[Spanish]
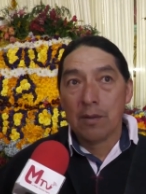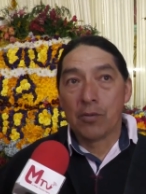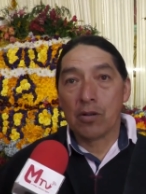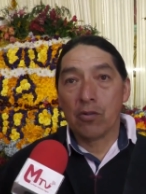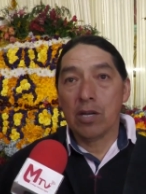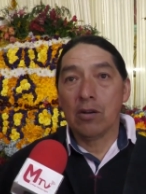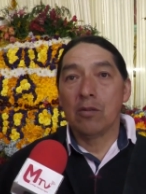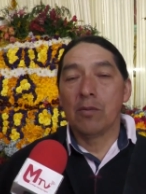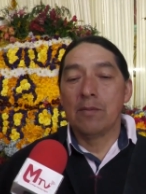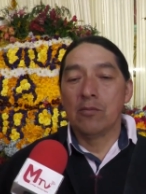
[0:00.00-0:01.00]
Pues
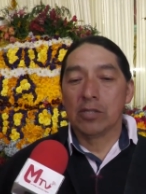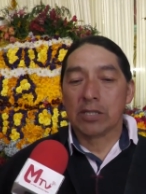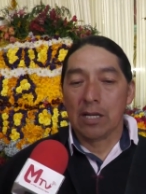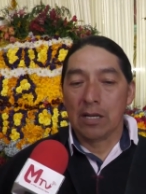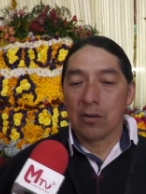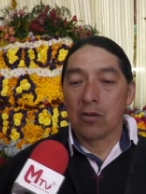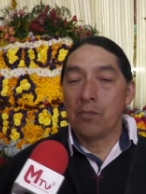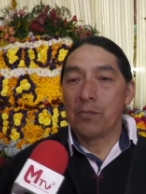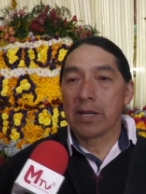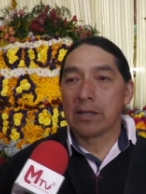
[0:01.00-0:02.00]
luego vamos a
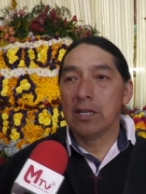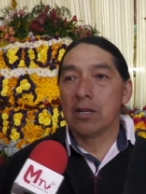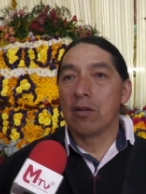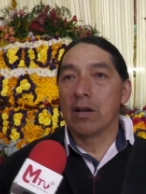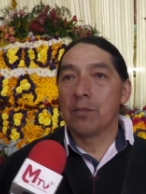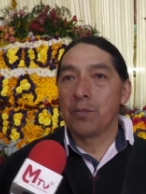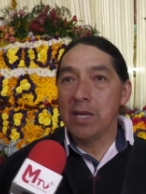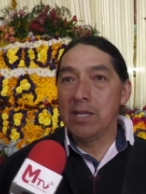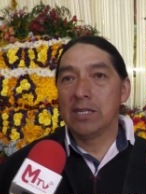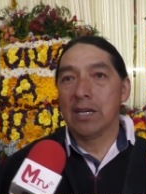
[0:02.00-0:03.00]
compartir con el
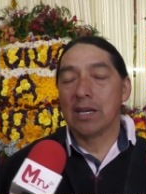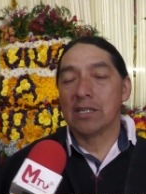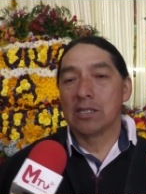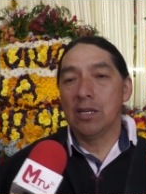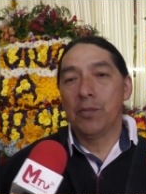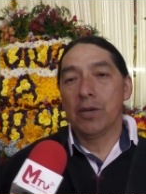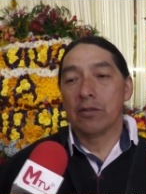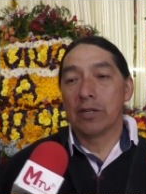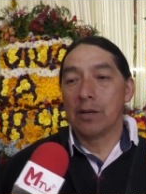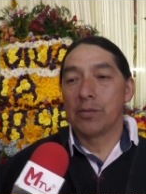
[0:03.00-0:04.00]
pinji que es
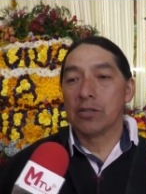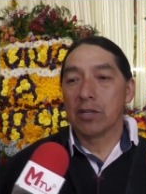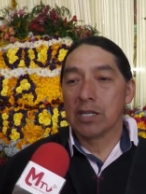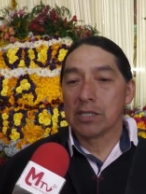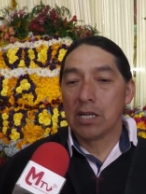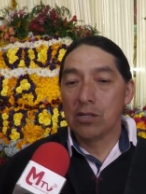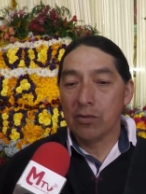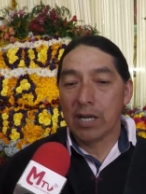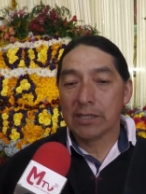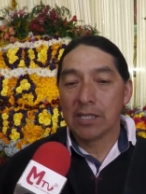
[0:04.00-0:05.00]
típico de la parroquia de San
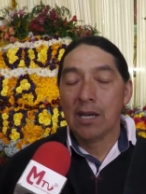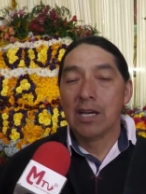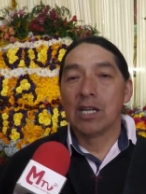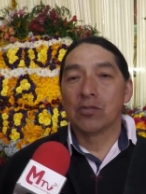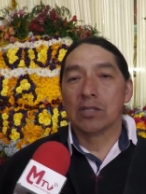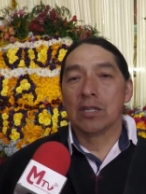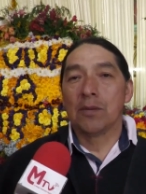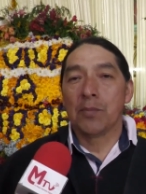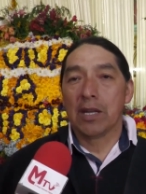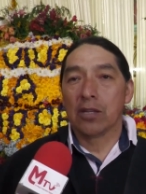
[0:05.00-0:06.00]
Lucas. Eso es
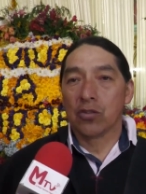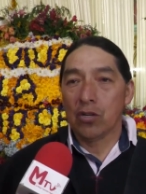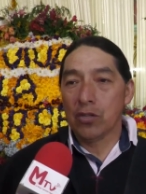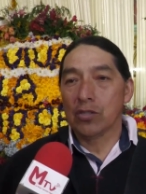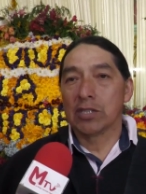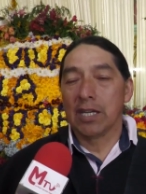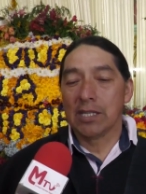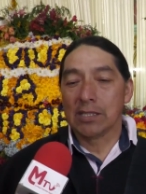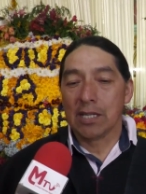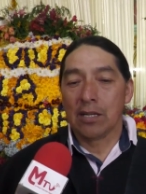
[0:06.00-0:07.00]
eh, para todos
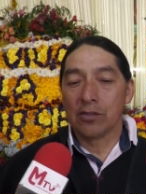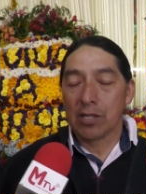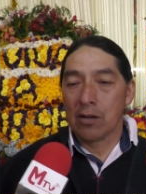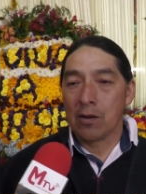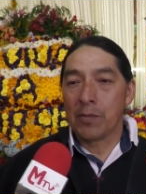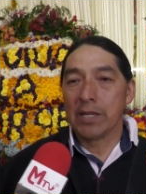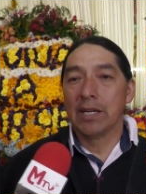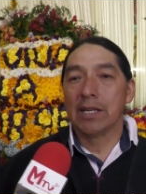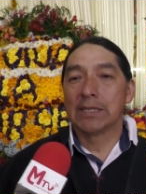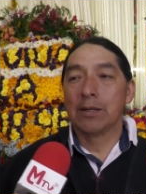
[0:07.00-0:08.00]
quienes eh, nos
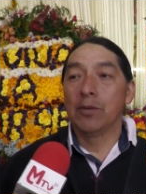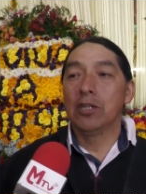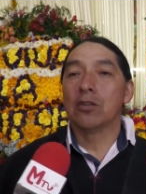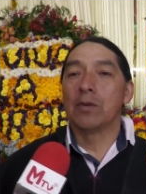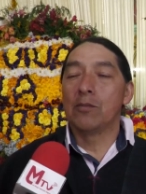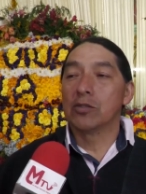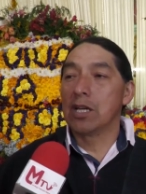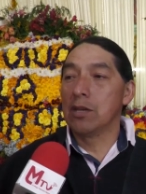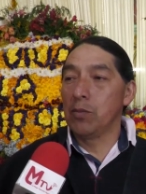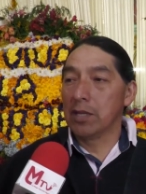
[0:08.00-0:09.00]
acompañan en ese momento. Vamos
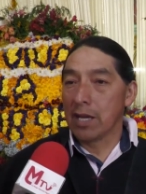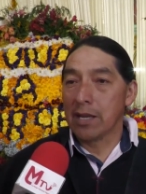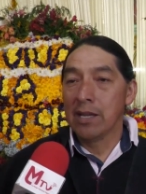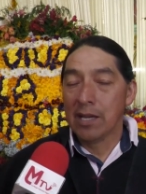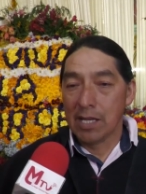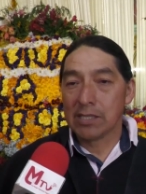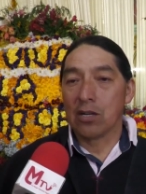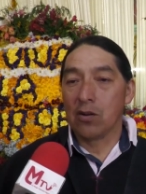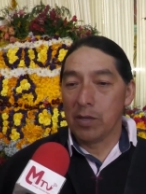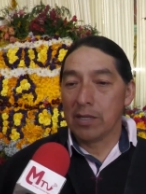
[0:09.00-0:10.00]
a invitar esa
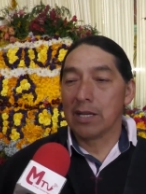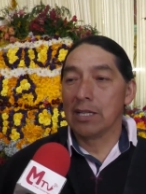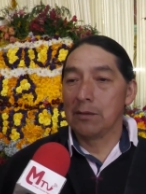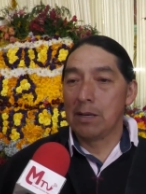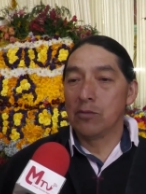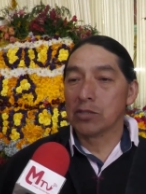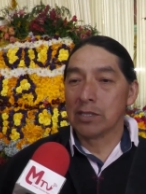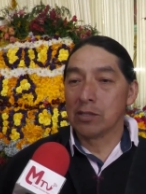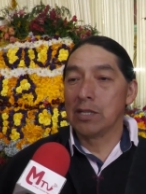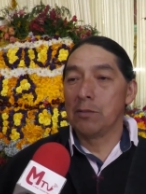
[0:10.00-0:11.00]
comida que llevamos,
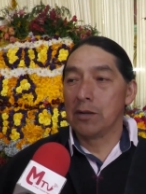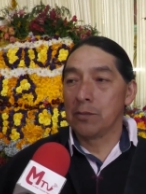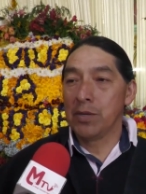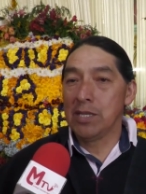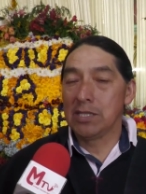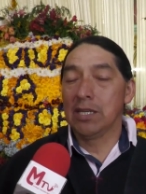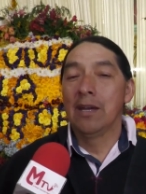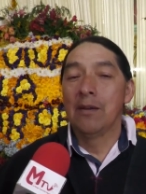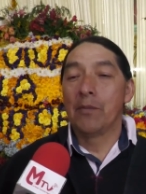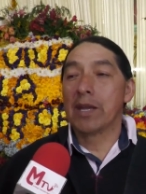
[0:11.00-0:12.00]
se nos llama el pinche,
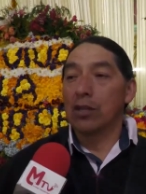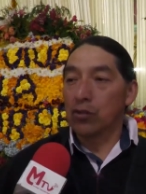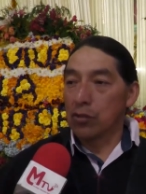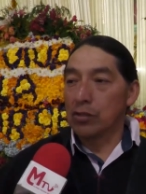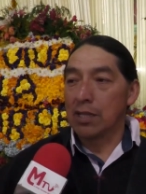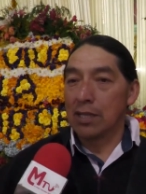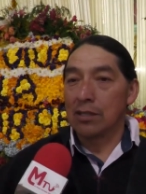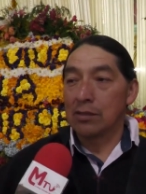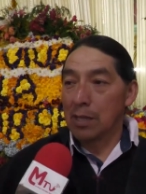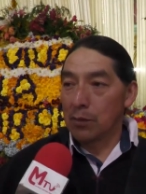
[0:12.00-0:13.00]
para todos que
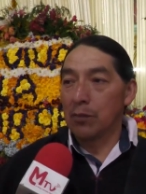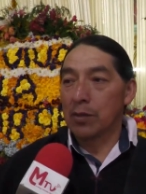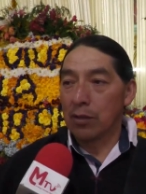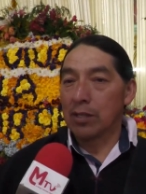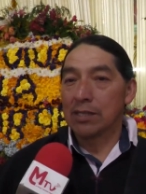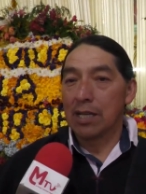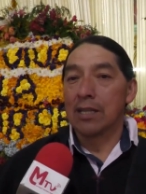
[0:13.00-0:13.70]
nos están invitando en,